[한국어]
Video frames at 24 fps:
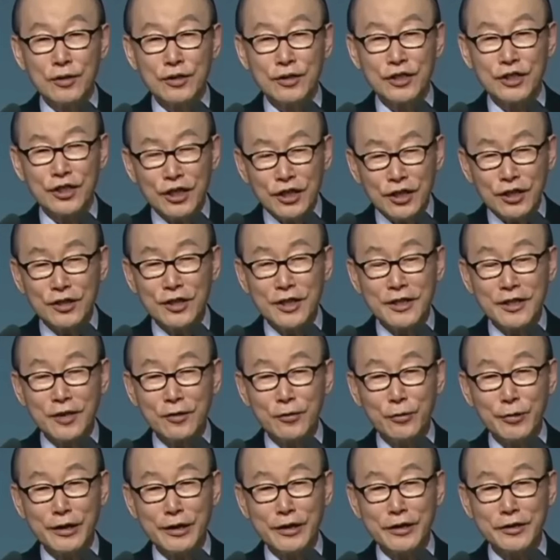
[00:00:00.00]

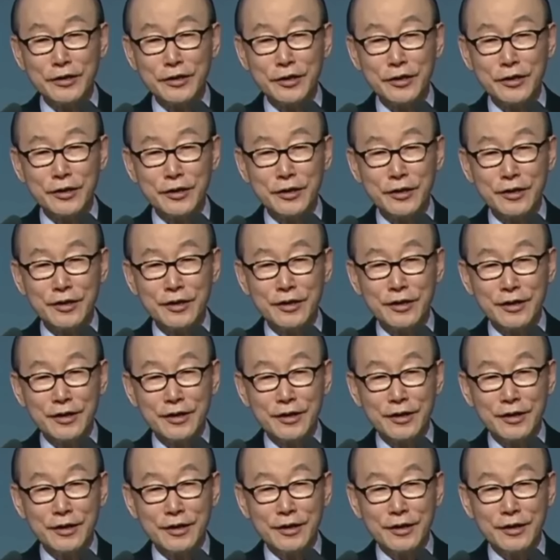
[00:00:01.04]
측은하다고 왜 그런지
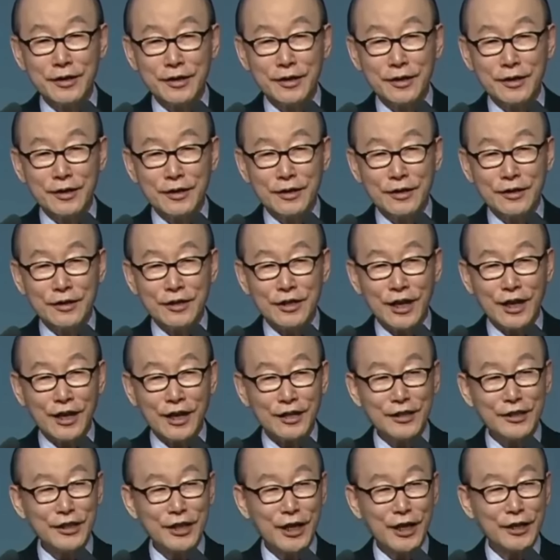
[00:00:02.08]

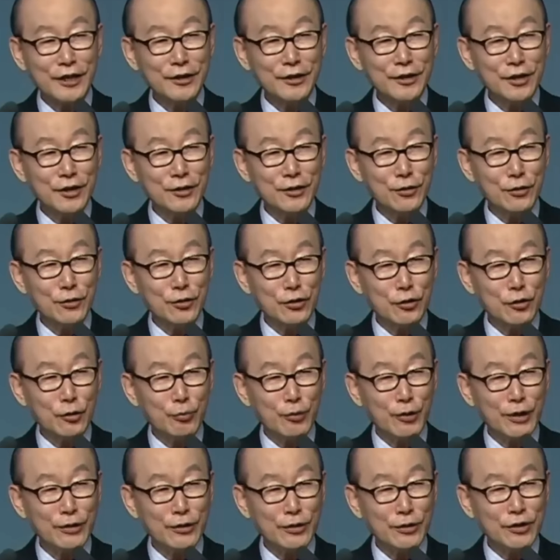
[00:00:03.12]
잘 사는 성도들도
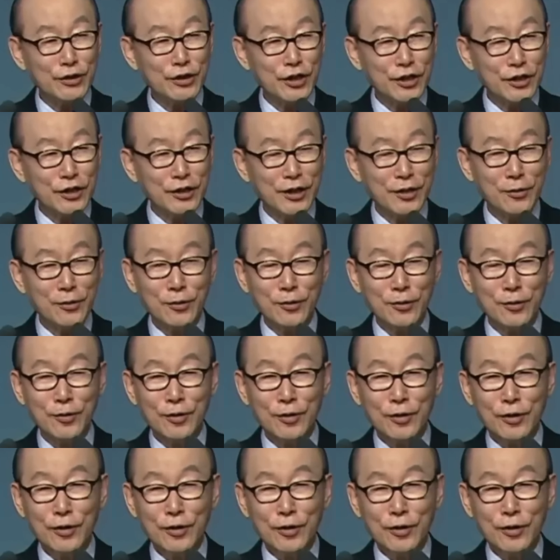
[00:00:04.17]
봐도 측은하고